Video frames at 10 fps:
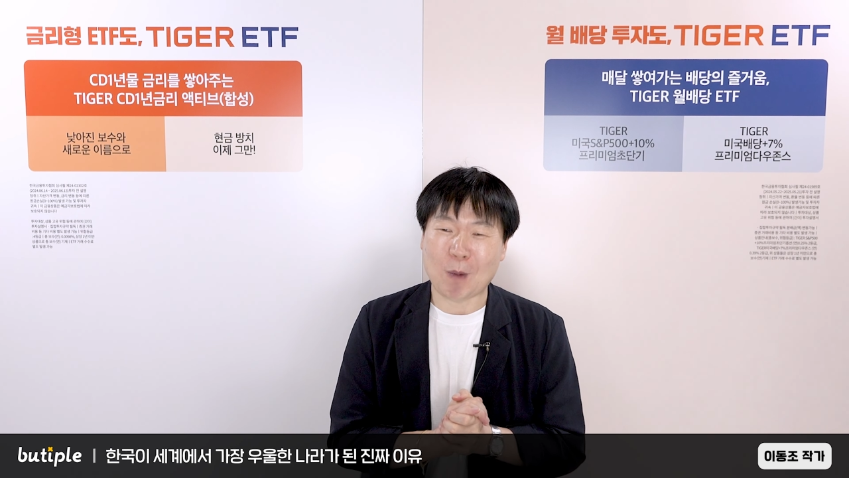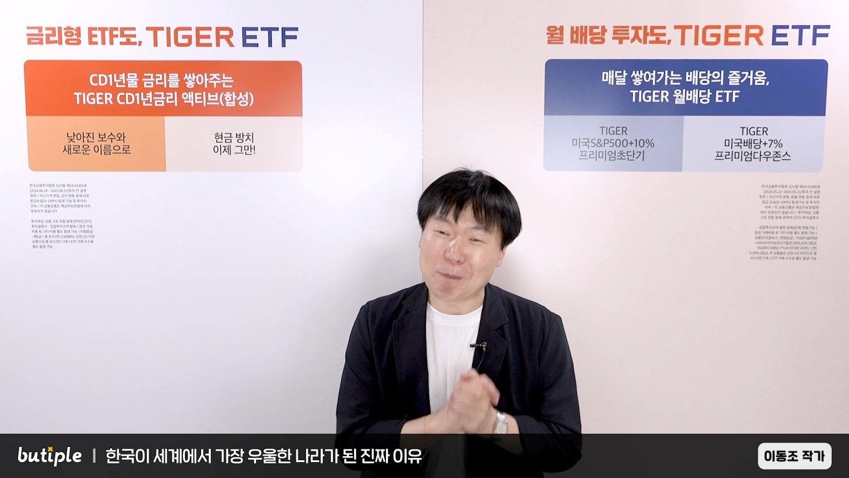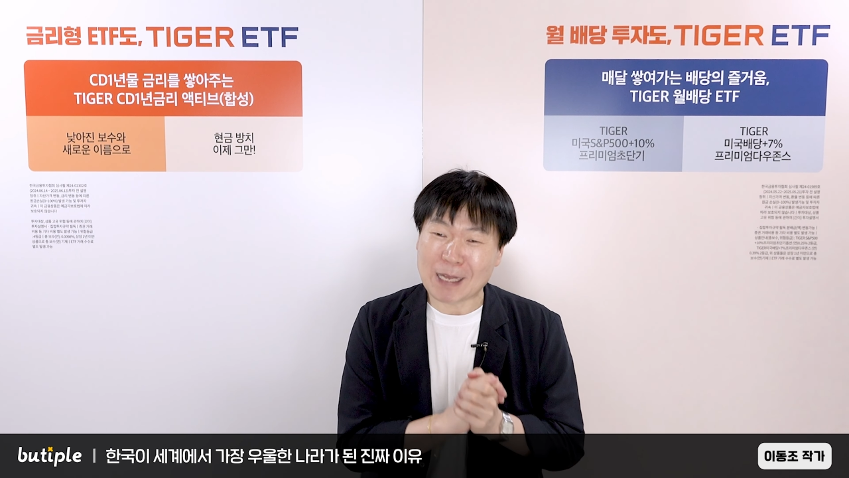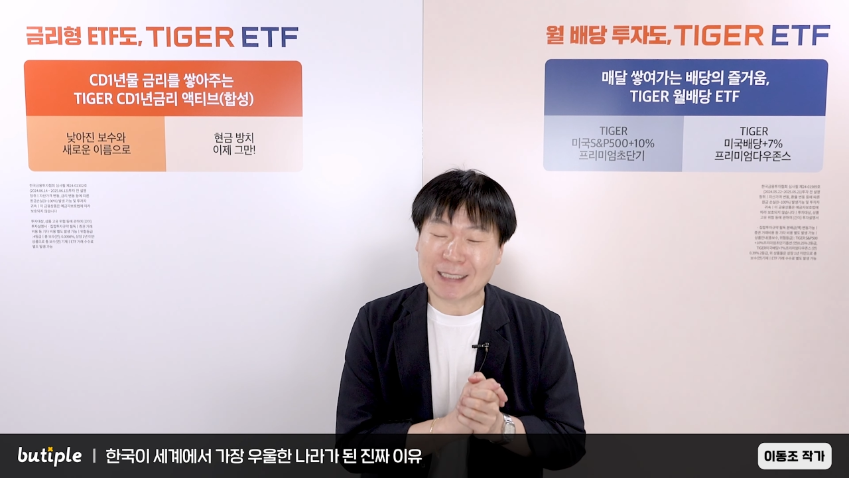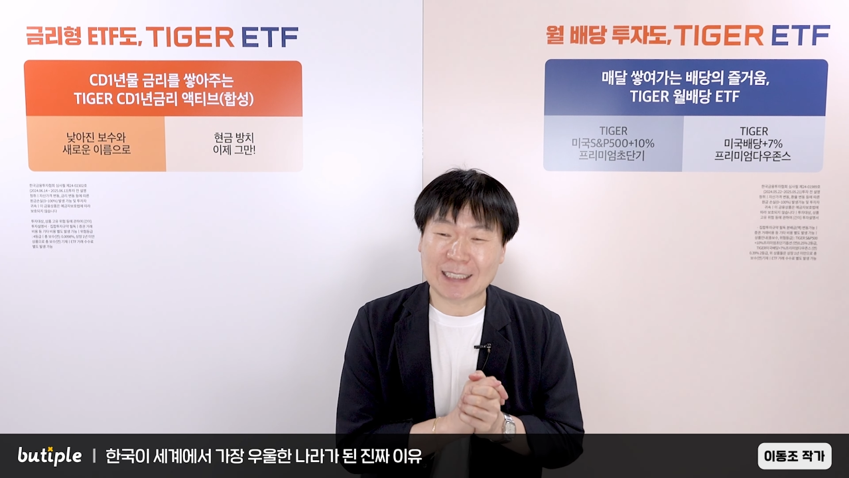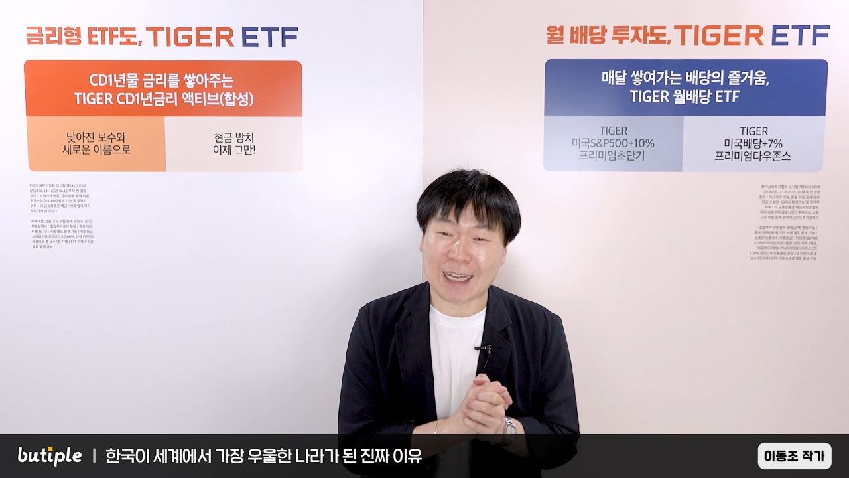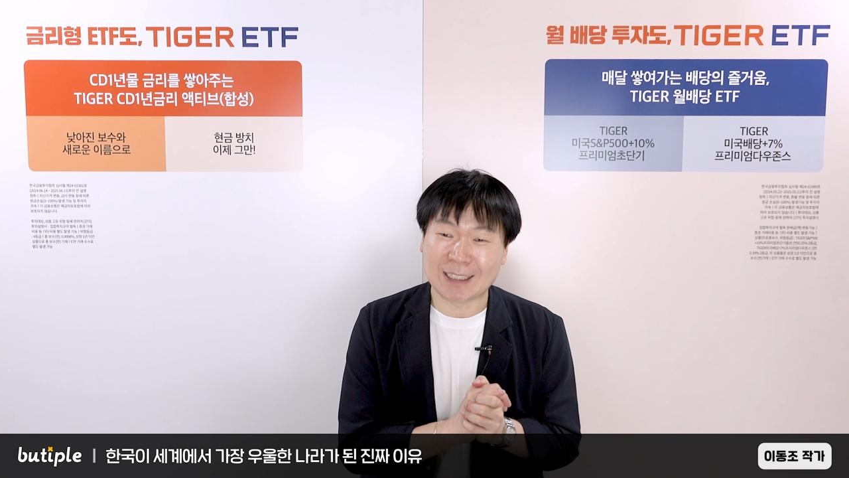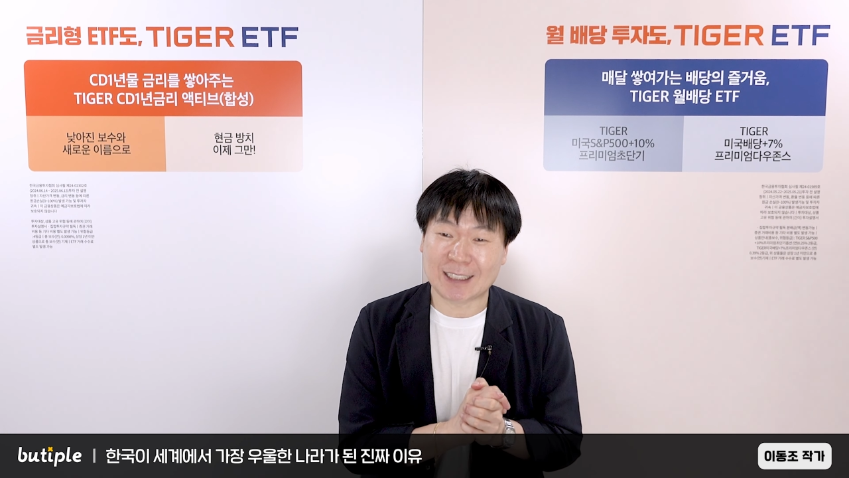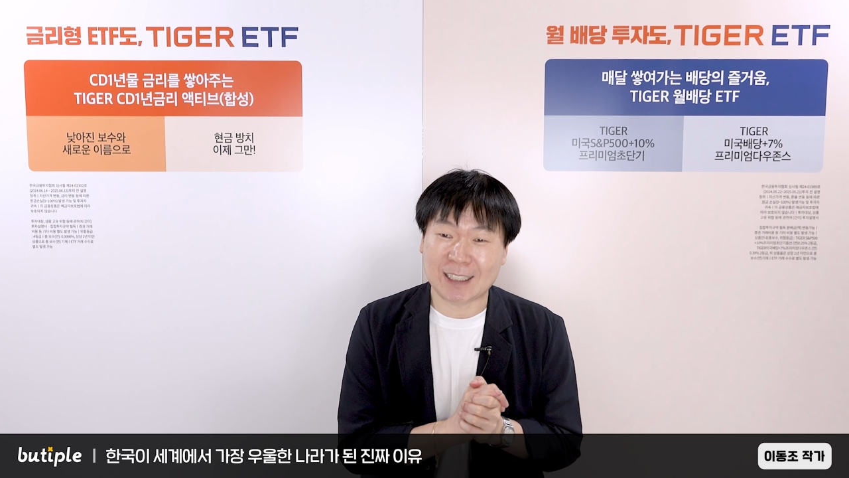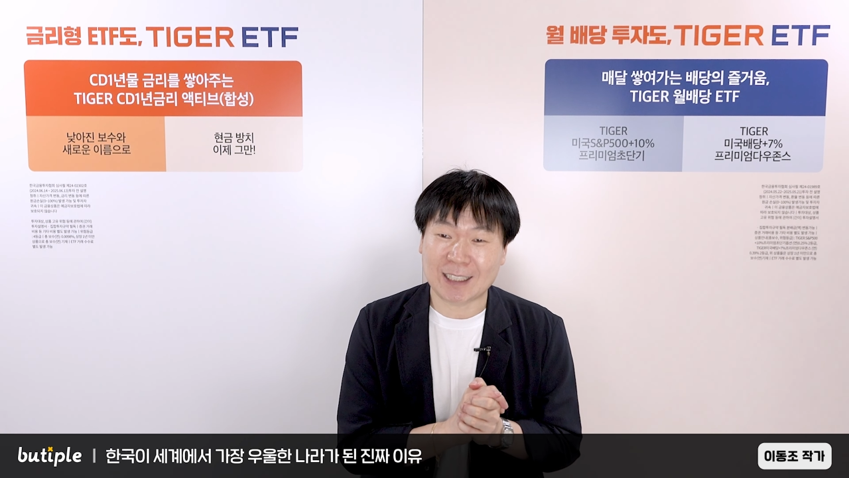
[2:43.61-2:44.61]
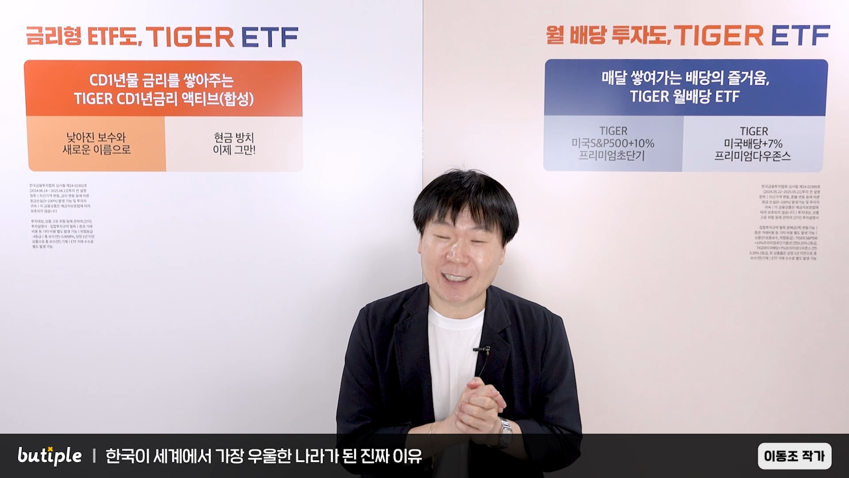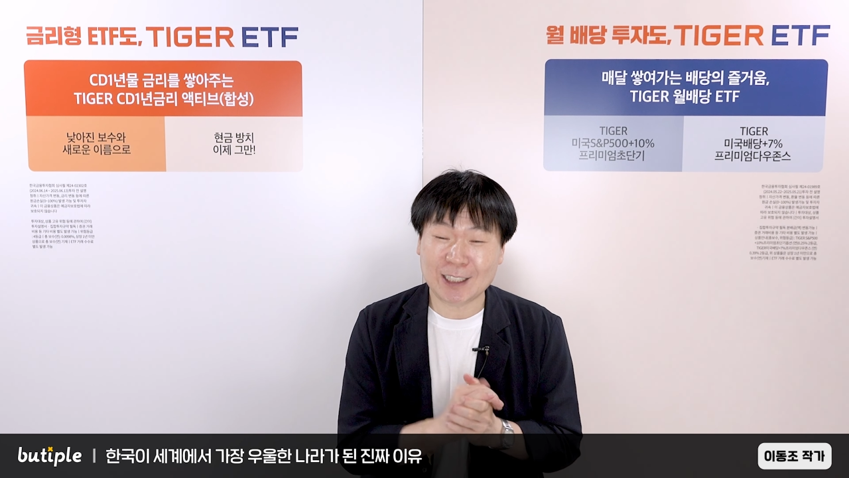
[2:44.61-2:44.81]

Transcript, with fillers: 만만치 않지